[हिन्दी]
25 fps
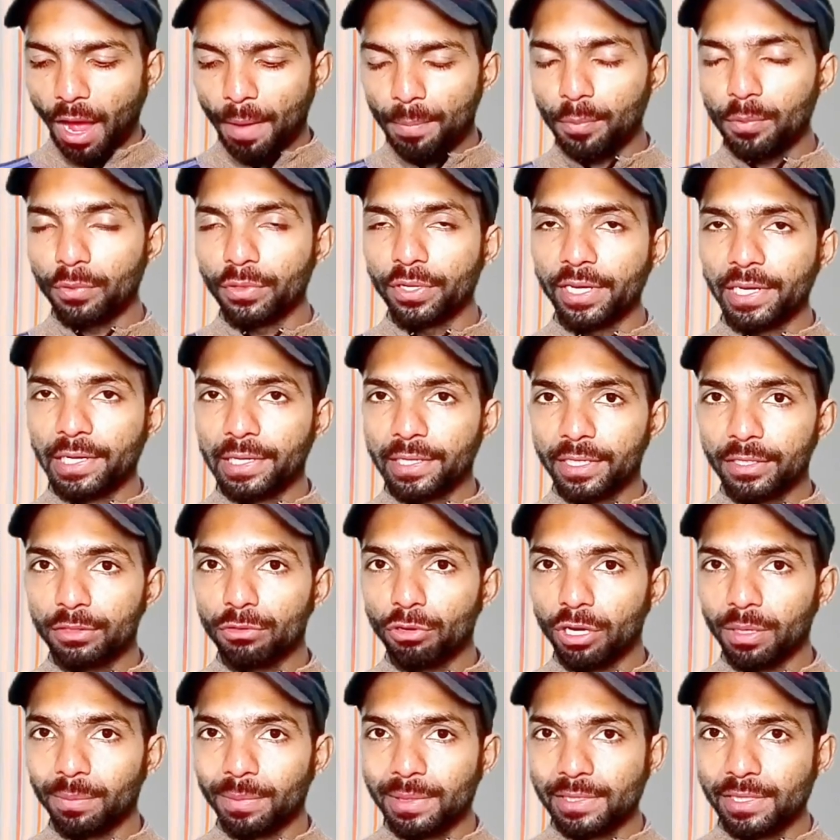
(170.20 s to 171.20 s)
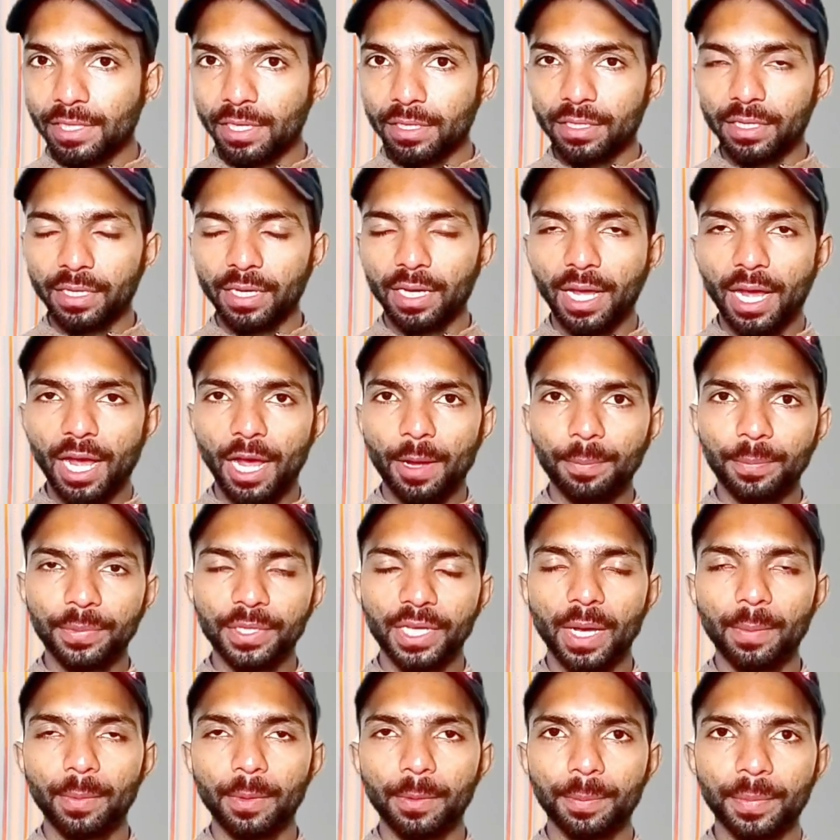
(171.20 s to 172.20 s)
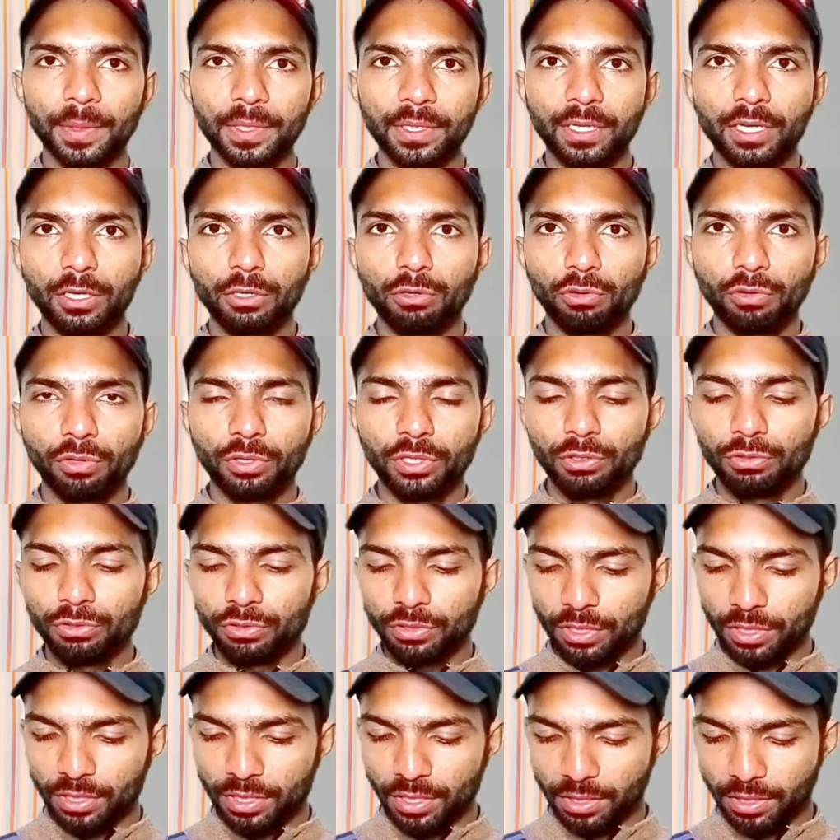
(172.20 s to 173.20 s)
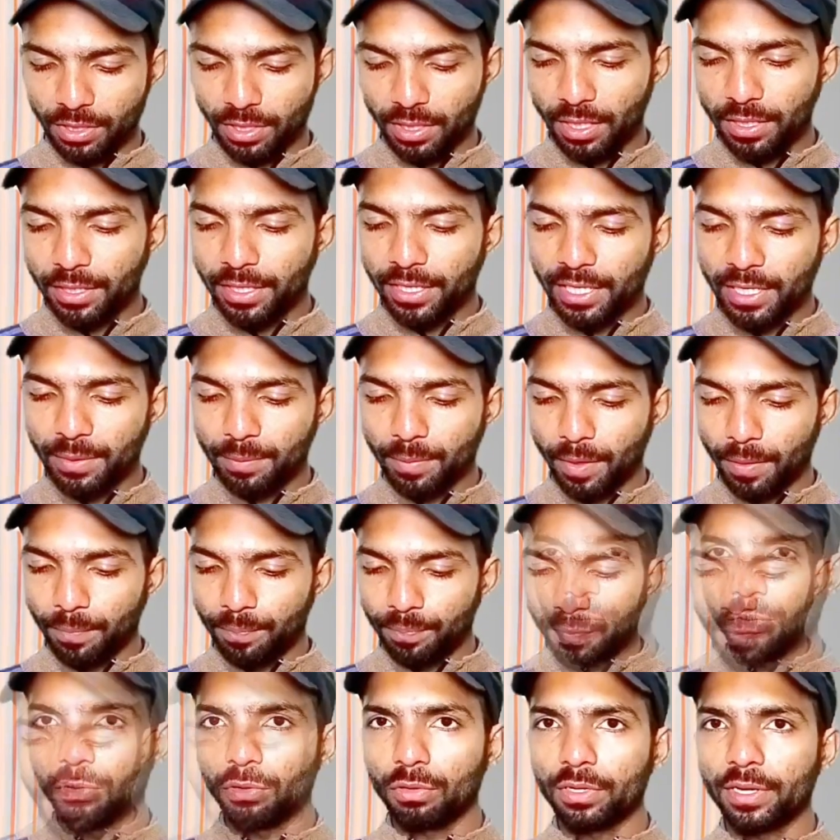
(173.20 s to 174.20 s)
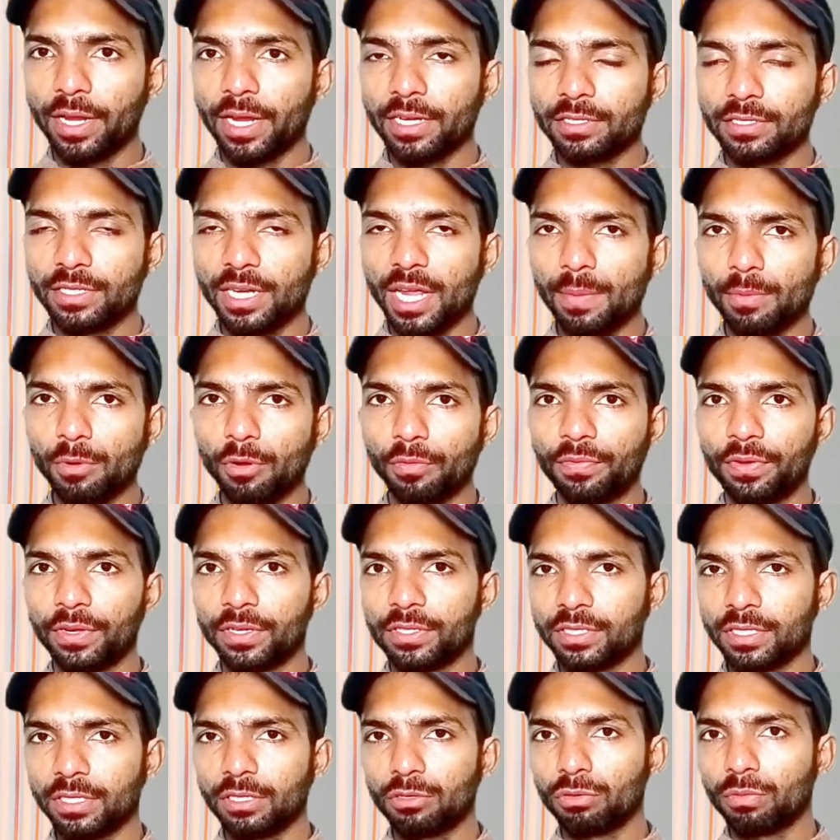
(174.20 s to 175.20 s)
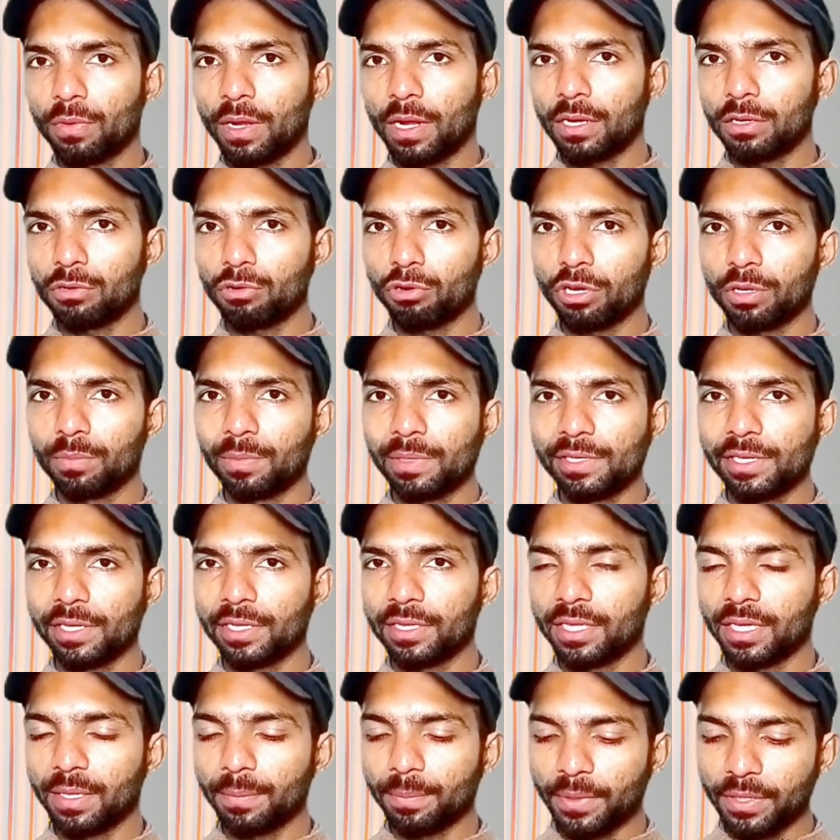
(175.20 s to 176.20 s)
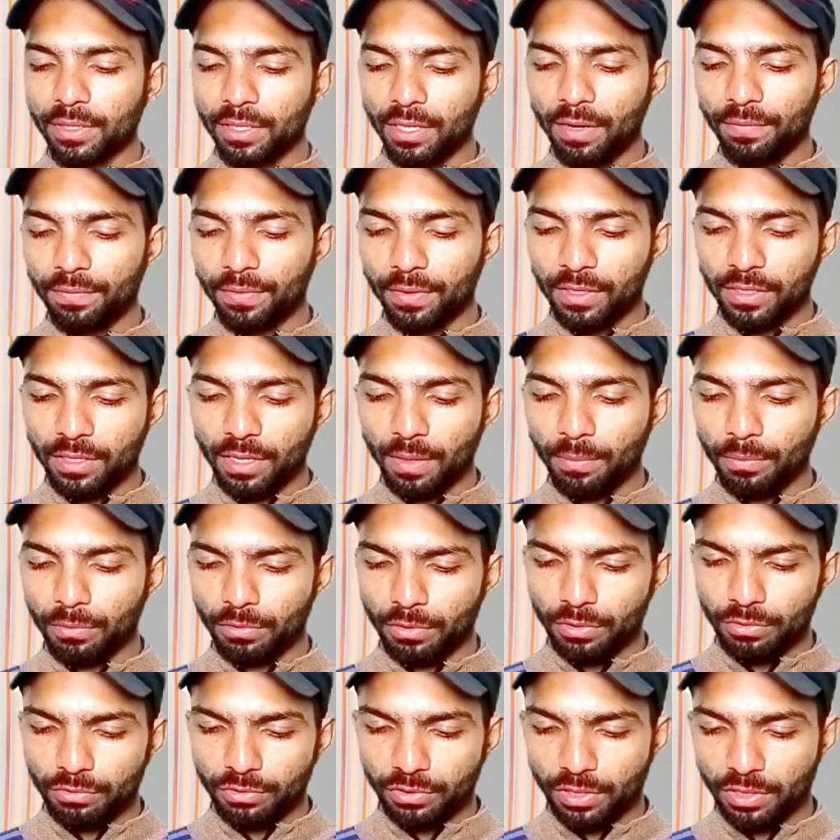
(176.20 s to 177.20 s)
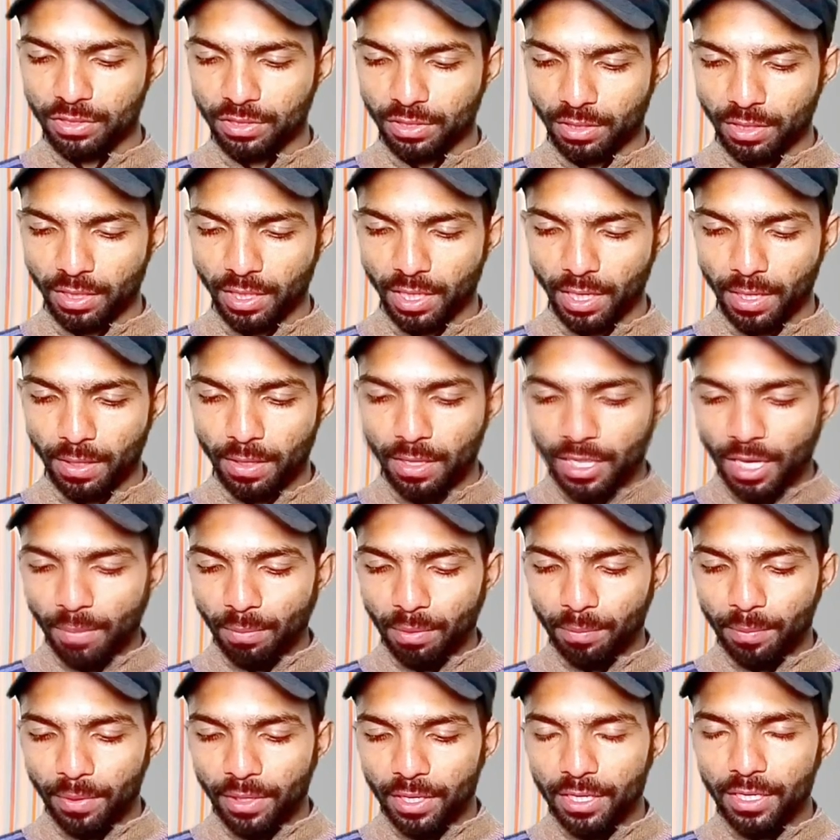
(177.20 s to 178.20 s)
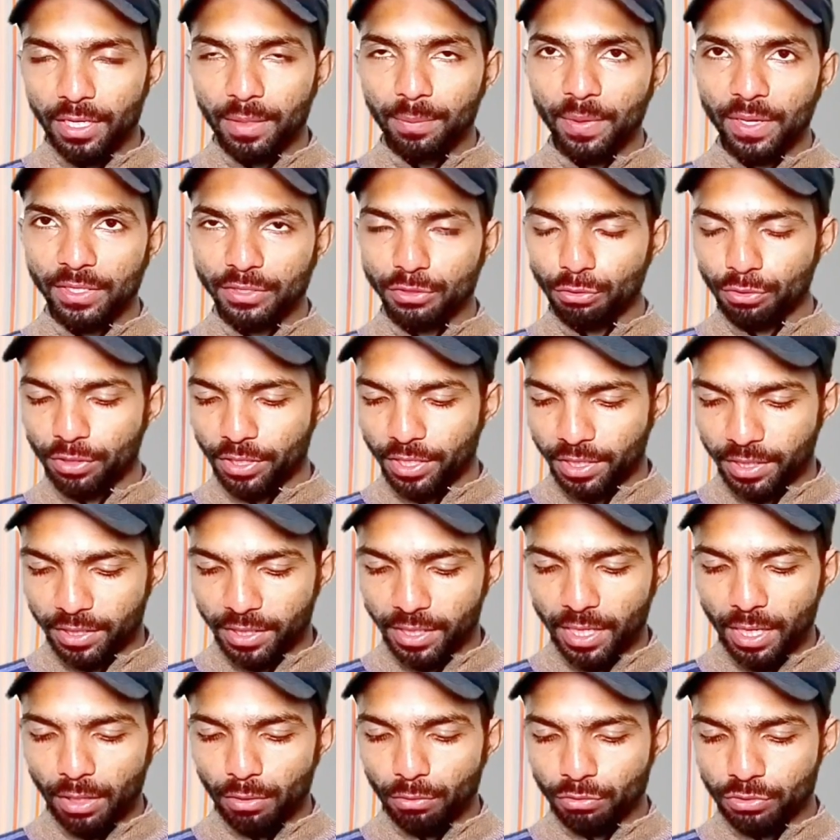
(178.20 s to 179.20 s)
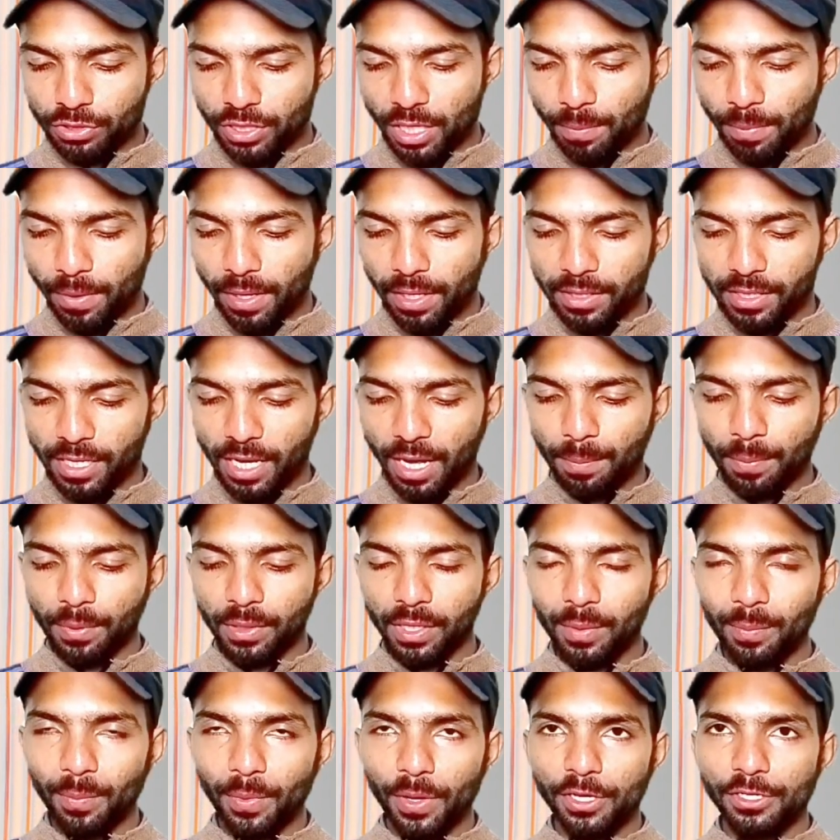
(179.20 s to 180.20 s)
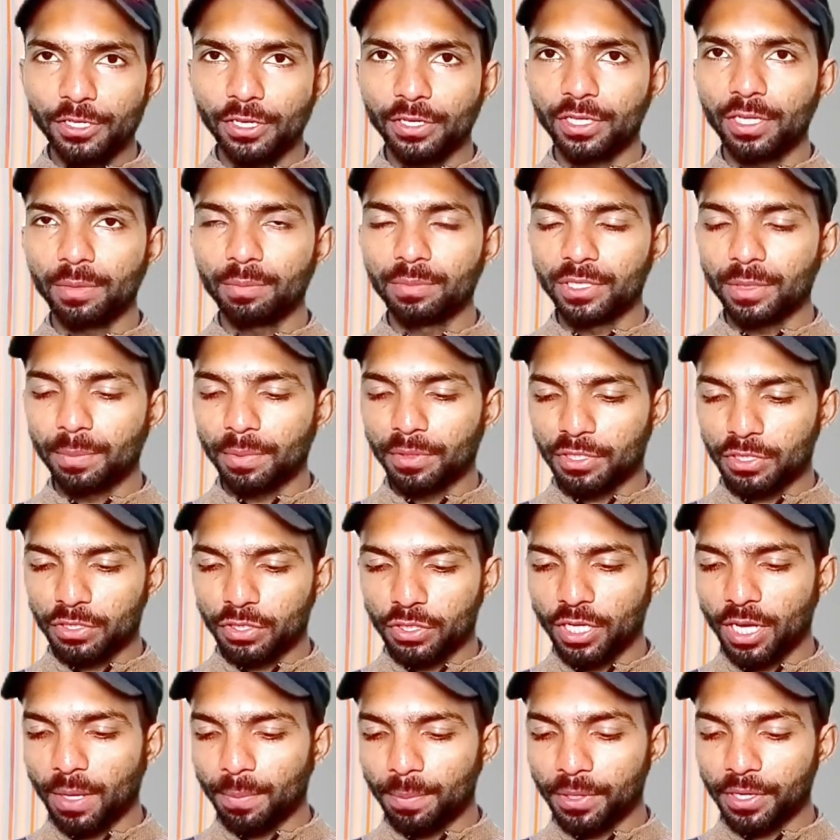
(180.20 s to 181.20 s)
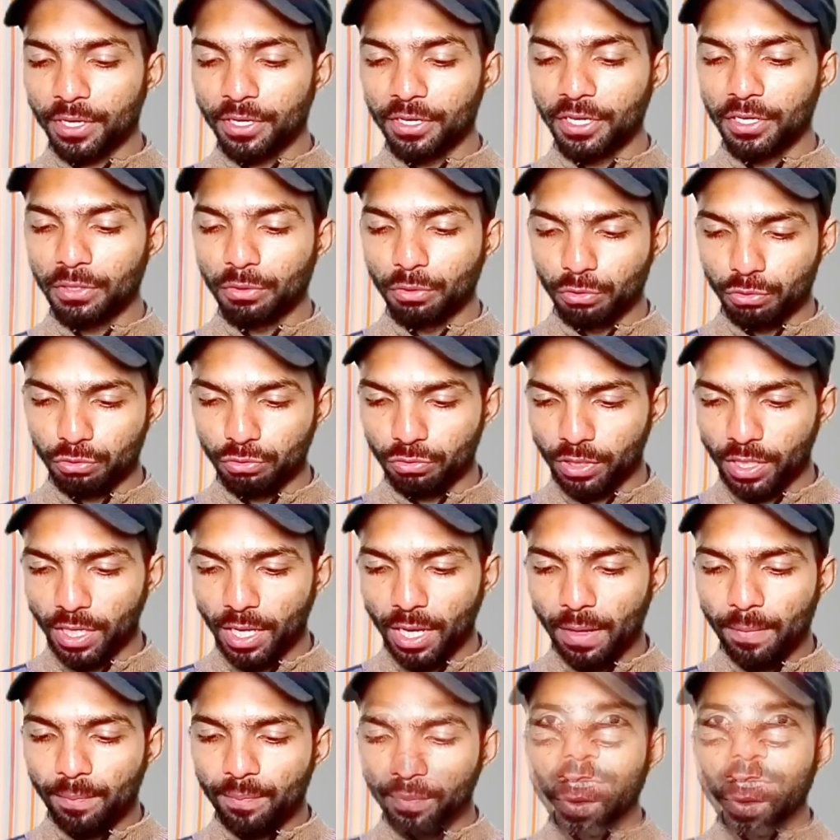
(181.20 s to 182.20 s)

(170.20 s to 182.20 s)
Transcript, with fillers: आपको डेली के टोकन मिल जाते हैं आप यहाँ पर पंद्रह टोकन यूज कर सकते हैं डेली में और नेक्स्ट डे आपको फिर से दो बार टोकन मिल जाते हैं पंद्रह फिर आप उनको यूज कर सकते हैं यहाँ पर मैंने इमेज को क्रिएट किया और उसके बाद यहाँ पर इमेज एकदम जबरदस्त यहाँ पर क्रिएट हो चुकी है